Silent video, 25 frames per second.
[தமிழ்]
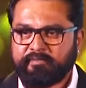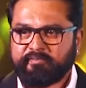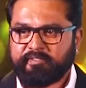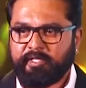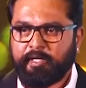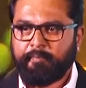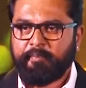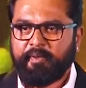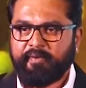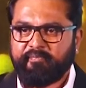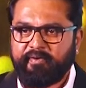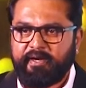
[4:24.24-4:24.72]

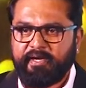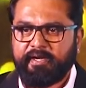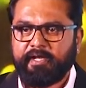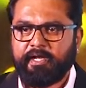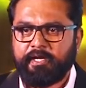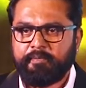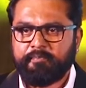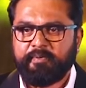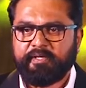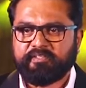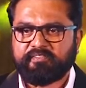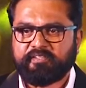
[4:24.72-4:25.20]
சில பேர்
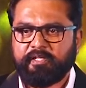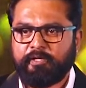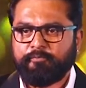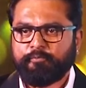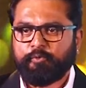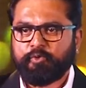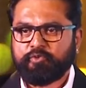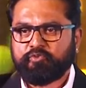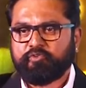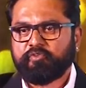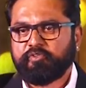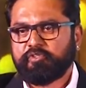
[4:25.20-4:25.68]
வேண்டாம் இனிமேல்
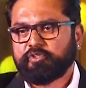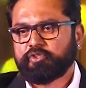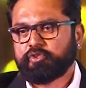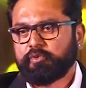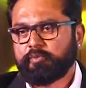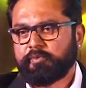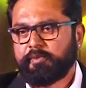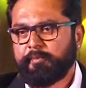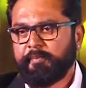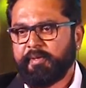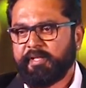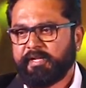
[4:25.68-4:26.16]
செல்ஃபோன்ஸ் வந்து
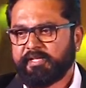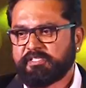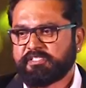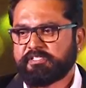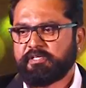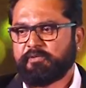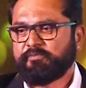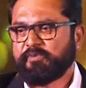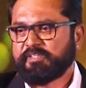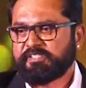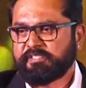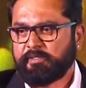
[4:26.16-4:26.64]
ஷுட் பி
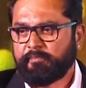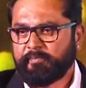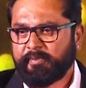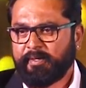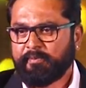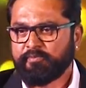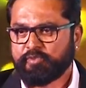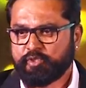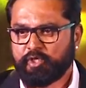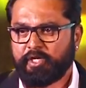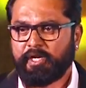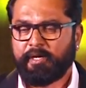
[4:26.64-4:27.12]
ரெஸ்ட் ஃபார்
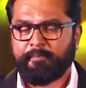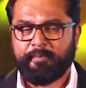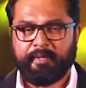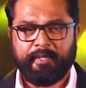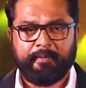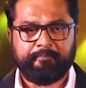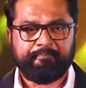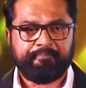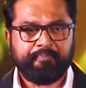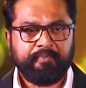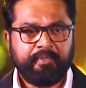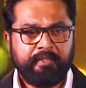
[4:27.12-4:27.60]
டைம் சொல்லாமல்